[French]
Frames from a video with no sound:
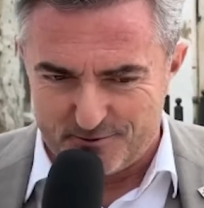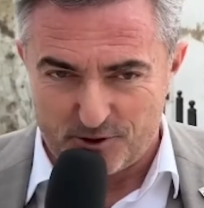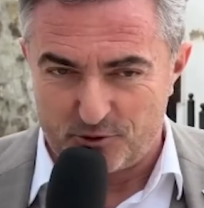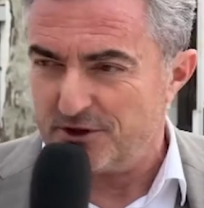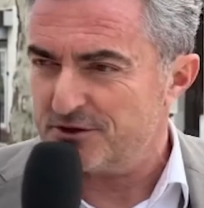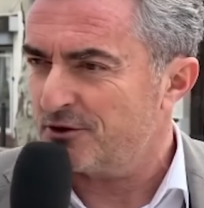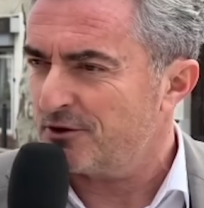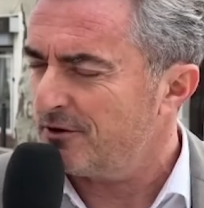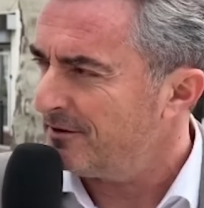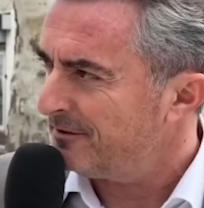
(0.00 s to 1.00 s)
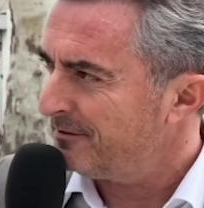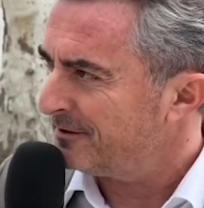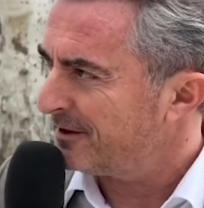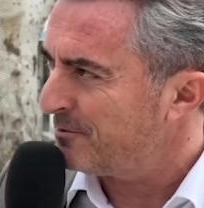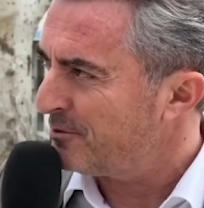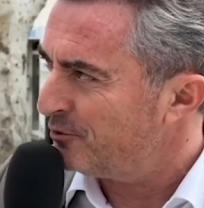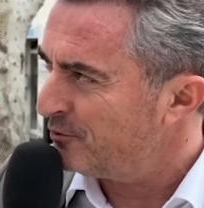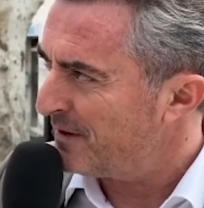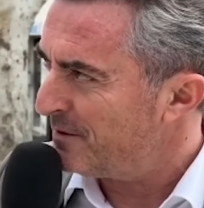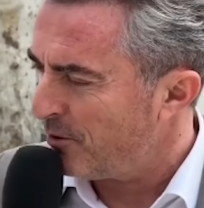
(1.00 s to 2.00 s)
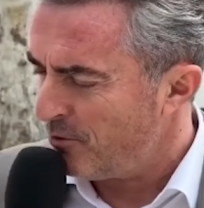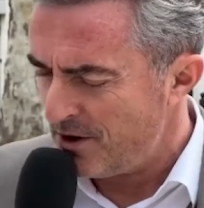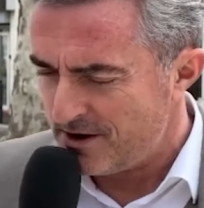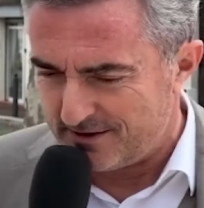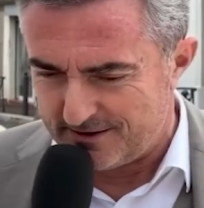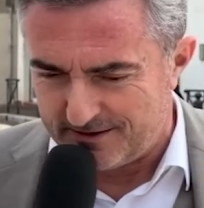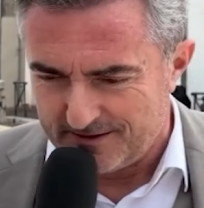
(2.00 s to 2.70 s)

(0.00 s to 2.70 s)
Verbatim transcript: écoutez, c'est une très bonne nouvelle pour moi. Benoît